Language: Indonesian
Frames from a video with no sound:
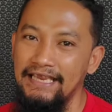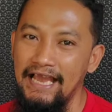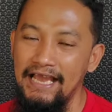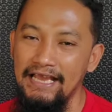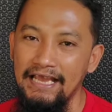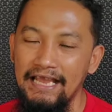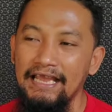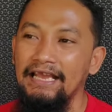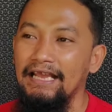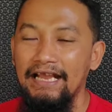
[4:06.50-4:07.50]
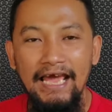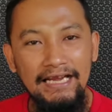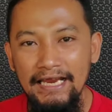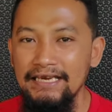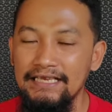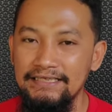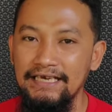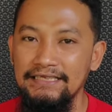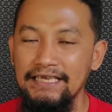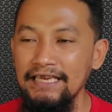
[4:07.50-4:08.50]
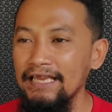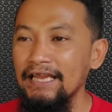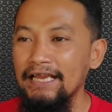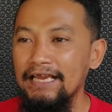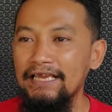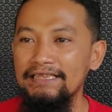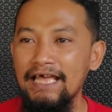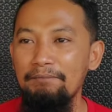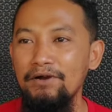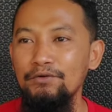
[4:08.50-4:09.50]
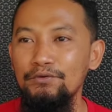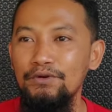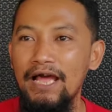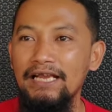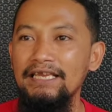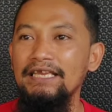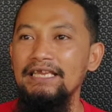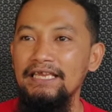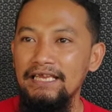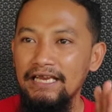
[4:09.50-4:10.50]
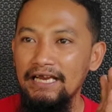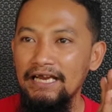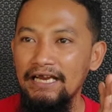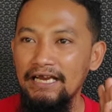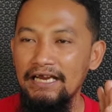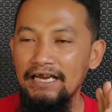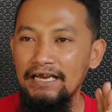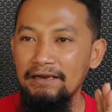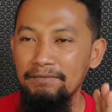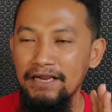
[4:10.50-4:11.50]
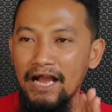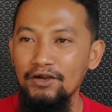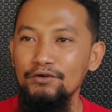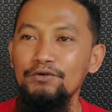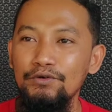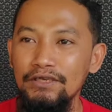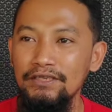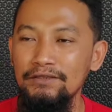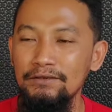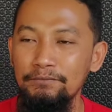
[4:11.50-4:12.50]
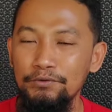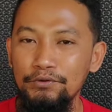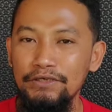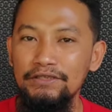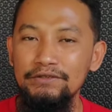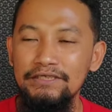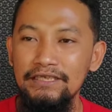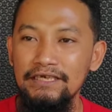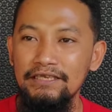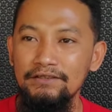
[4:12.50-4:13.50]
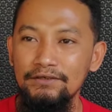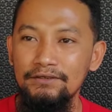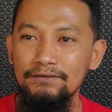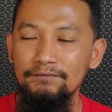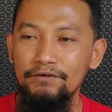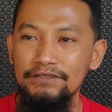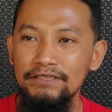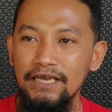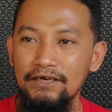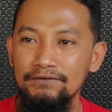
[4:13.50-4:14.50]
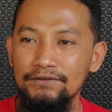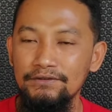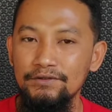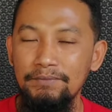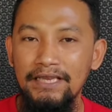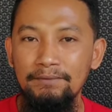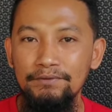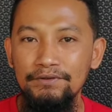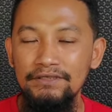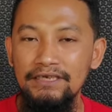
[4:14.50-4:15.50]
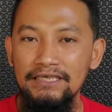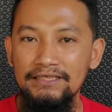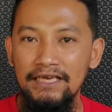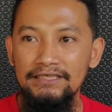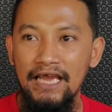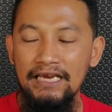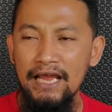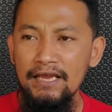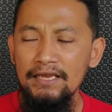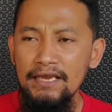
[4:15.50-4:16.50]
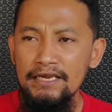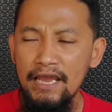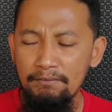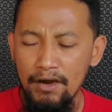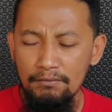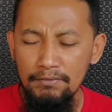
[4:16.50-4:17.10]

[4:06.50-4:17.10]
ya karena dia stres jadi kita mengurangi e, mengganggu burung itu, burung itu sendiri itu fungsinya untuk supaya burung tidak stres karena dia mau